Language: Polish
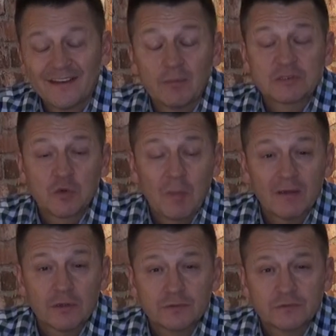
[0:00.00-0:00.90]
Apostoł
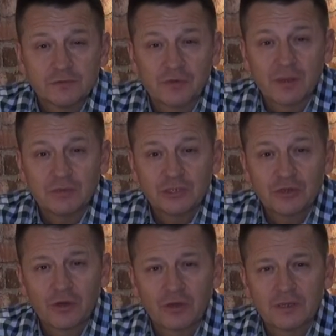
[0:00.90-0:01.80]
Paweł w drugim liście
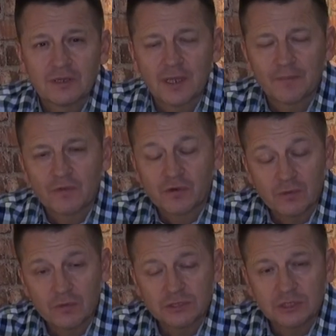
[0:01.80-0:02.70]
do Koryntian, w
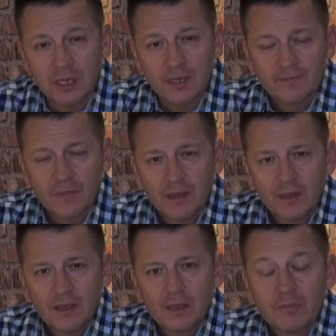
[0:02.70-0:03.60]
drugim rozdziale,
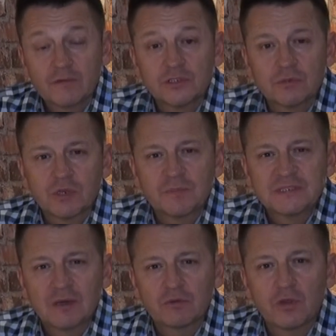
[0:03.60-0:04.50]
powiedział, że
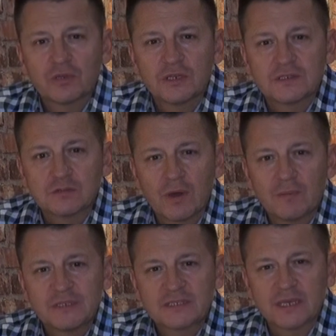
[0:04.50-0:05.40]
pisał do nich z
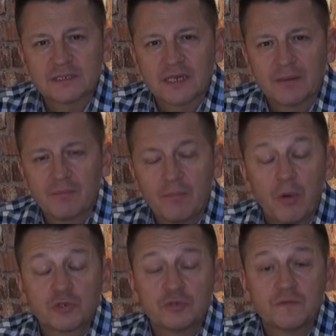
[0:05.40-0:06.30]
głębi serca,
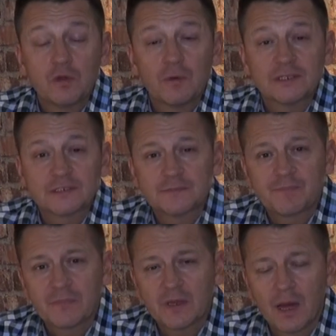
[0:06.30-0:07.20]
pośród wielu łez,
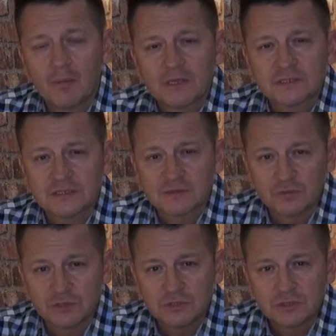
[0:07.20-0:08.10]
nie aby ich
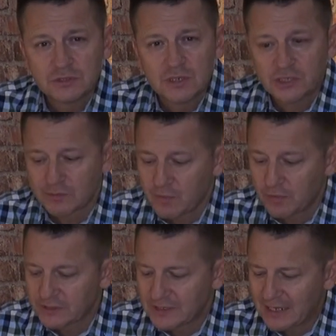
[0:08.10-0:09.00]
zasmucić, lecz aby
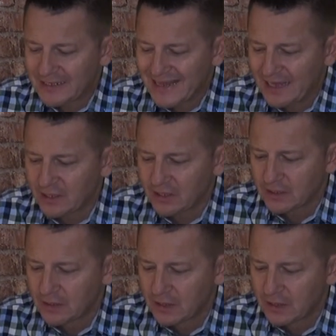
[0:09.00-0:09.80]
poznali nader